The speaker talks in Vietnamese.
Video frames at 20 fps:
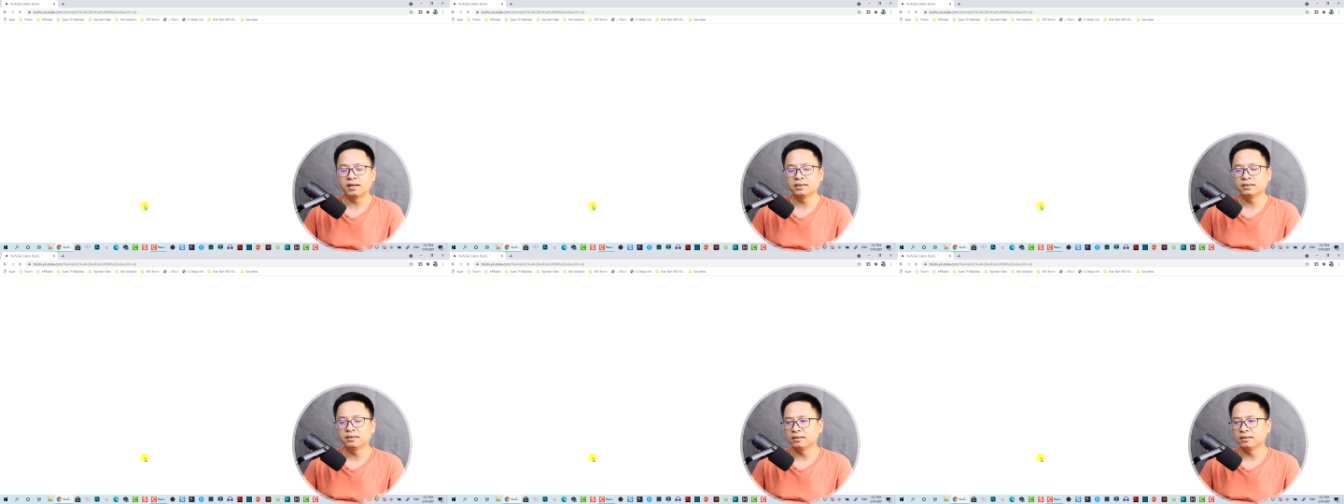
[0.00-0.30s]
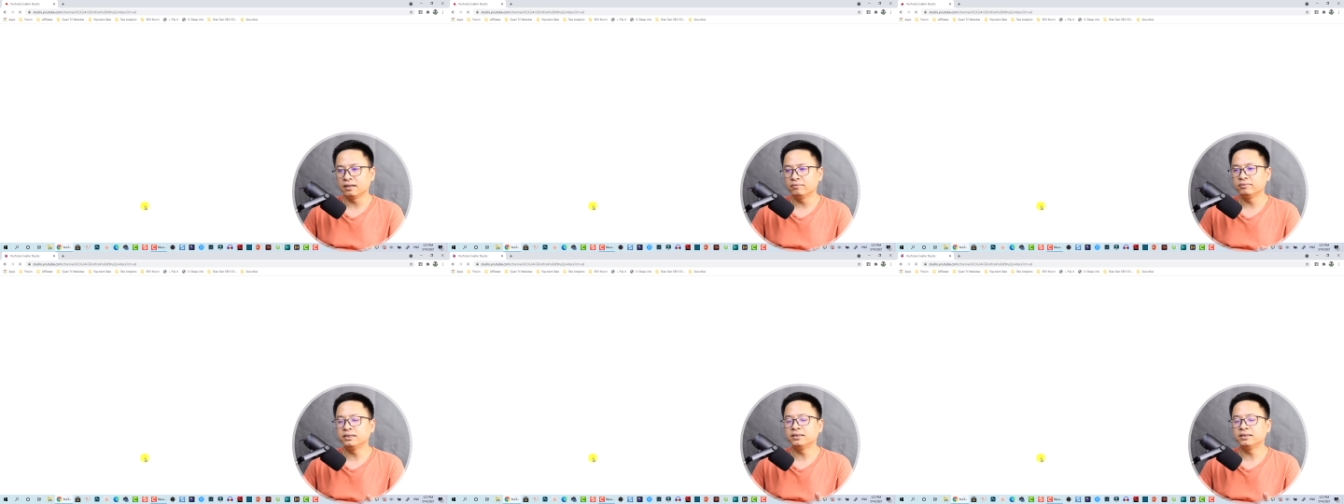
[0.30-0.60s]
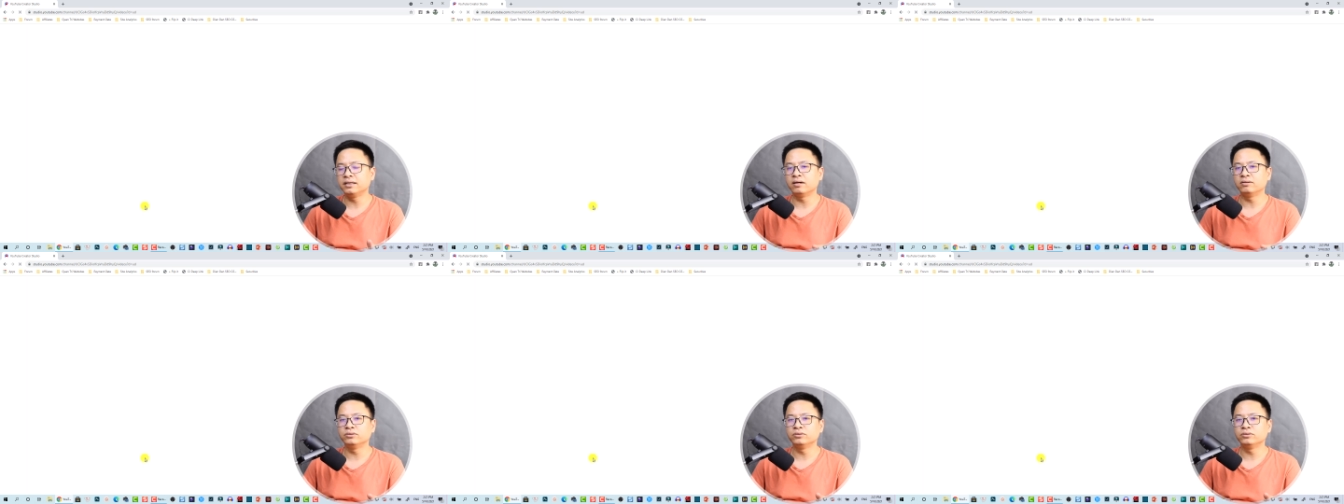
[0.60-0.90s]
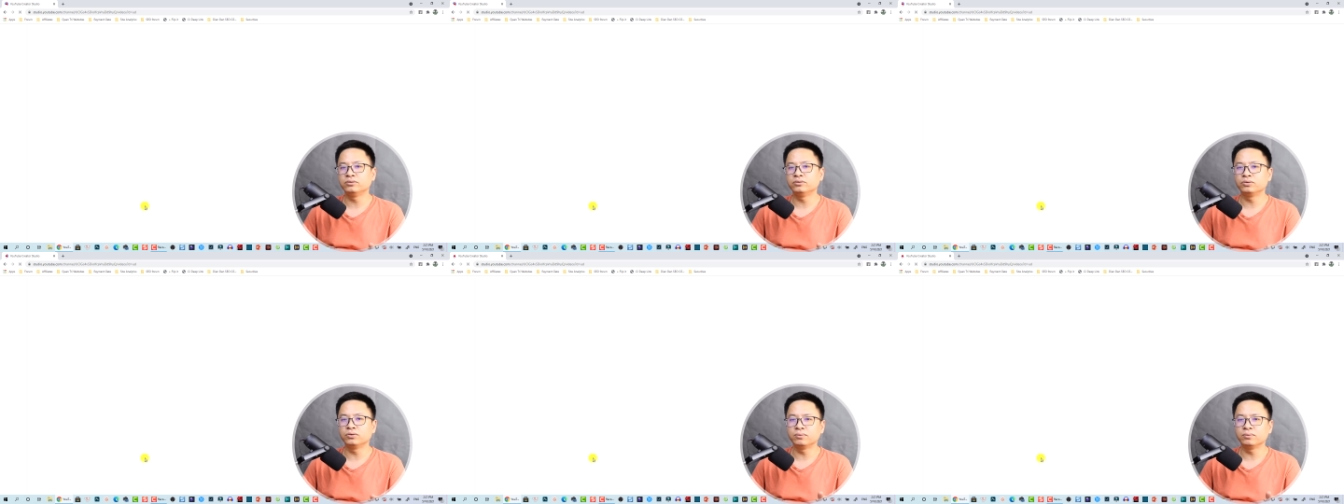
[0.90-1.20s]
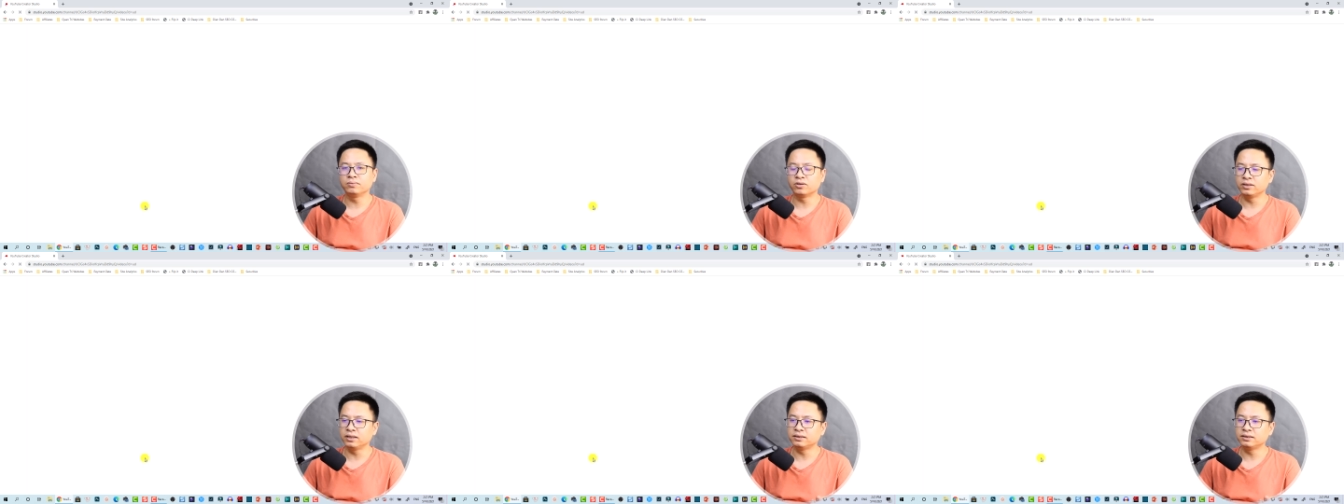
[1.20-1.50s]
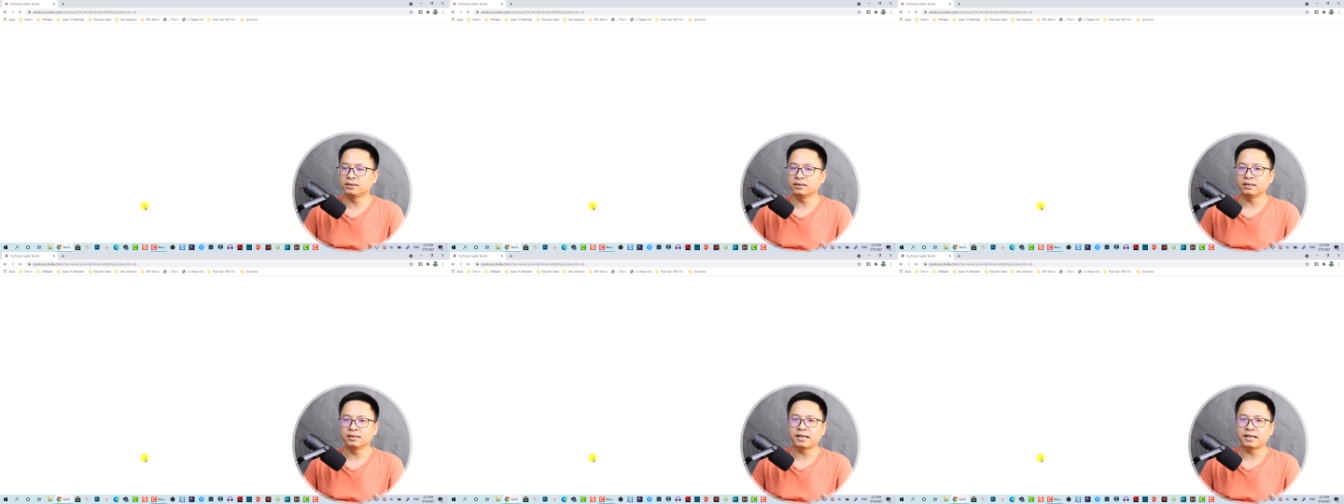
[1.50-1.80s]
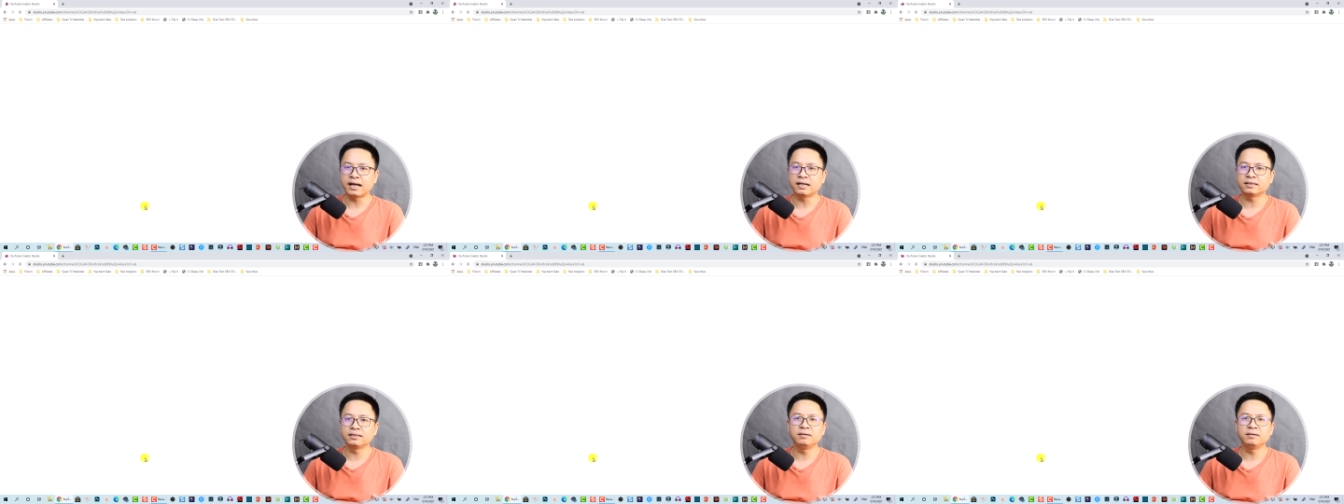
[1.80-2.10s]
sửa video ở YouTube, có thể sửa
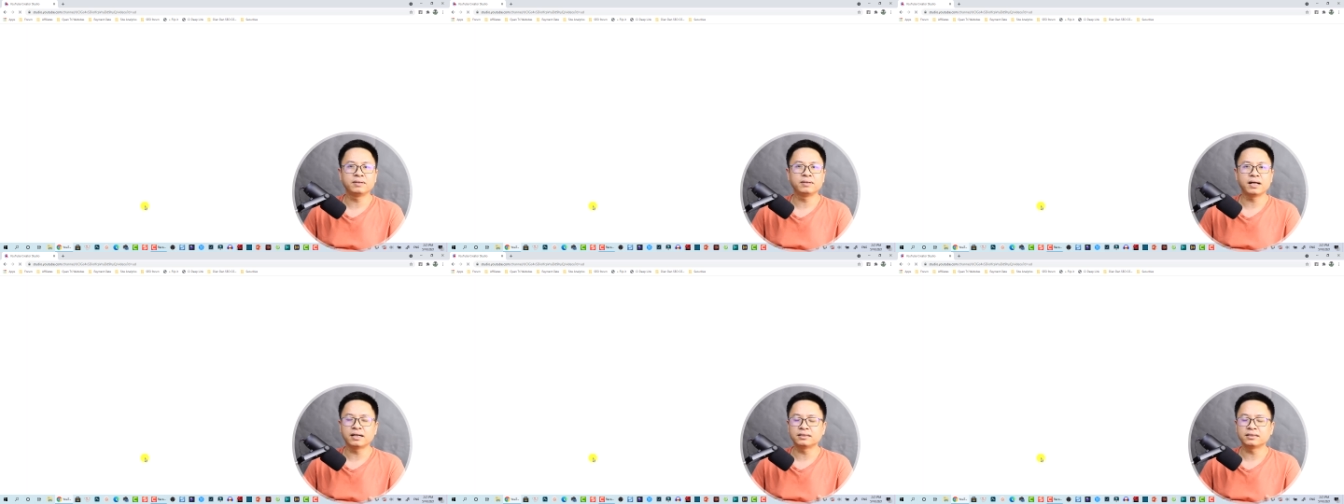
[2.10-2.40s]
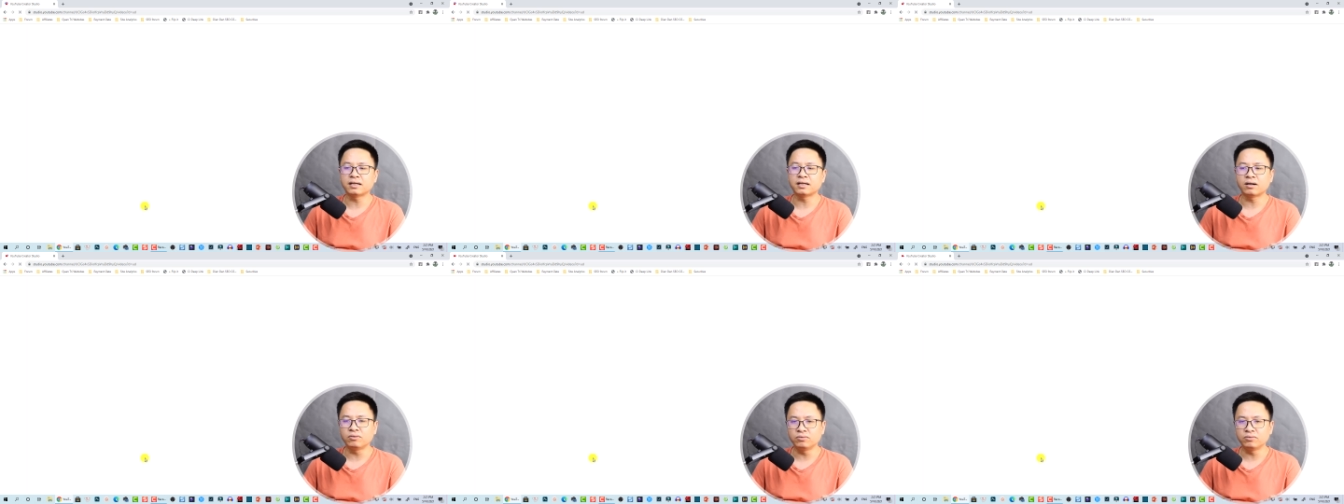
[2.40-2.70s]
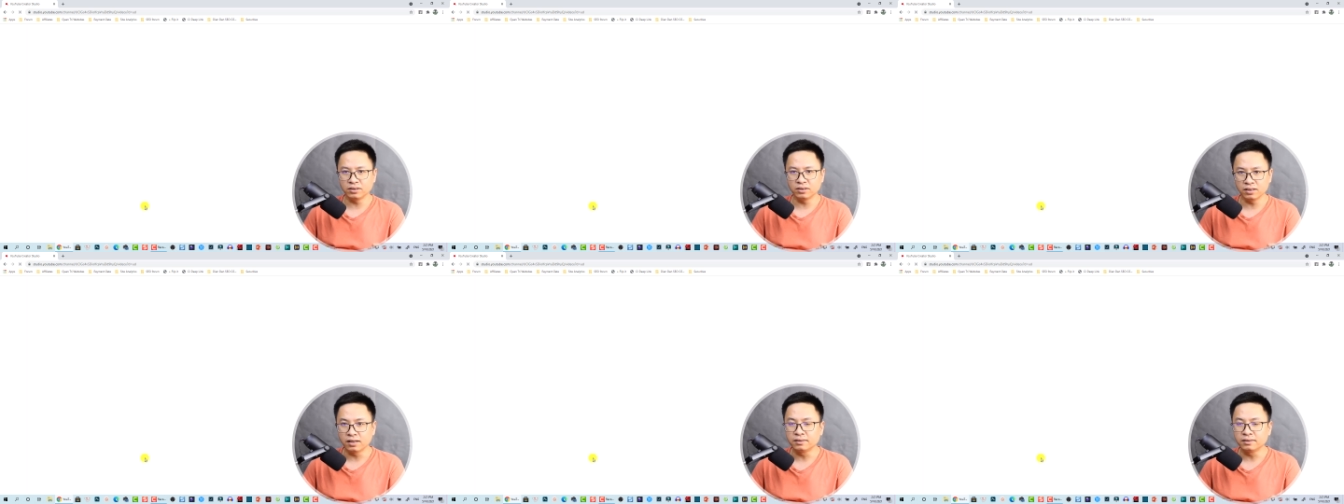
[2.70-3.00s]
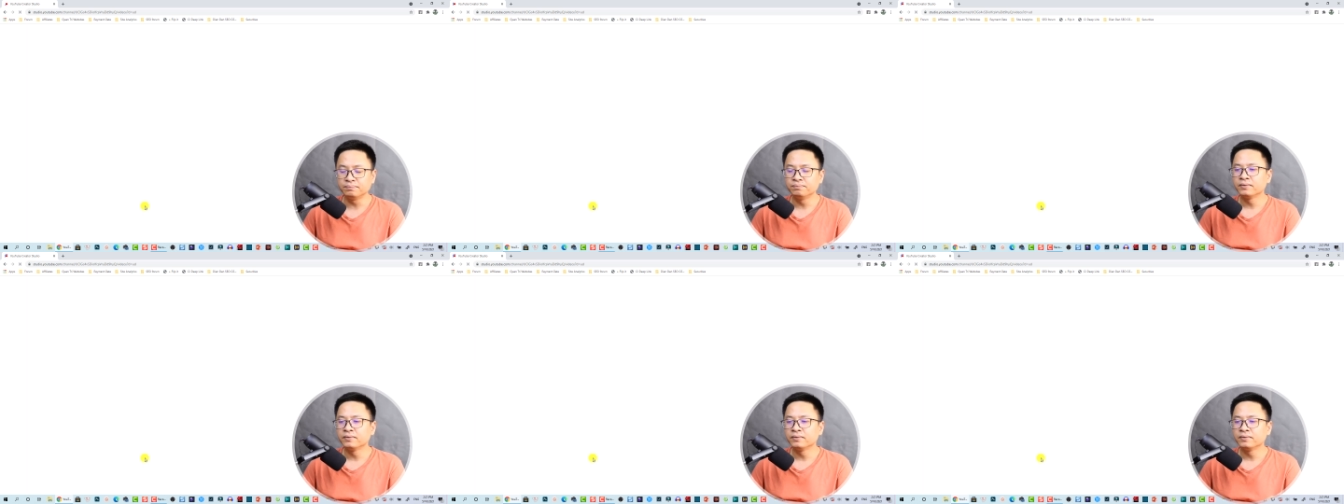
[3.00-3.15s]
tag, thêm tag sau cũng được.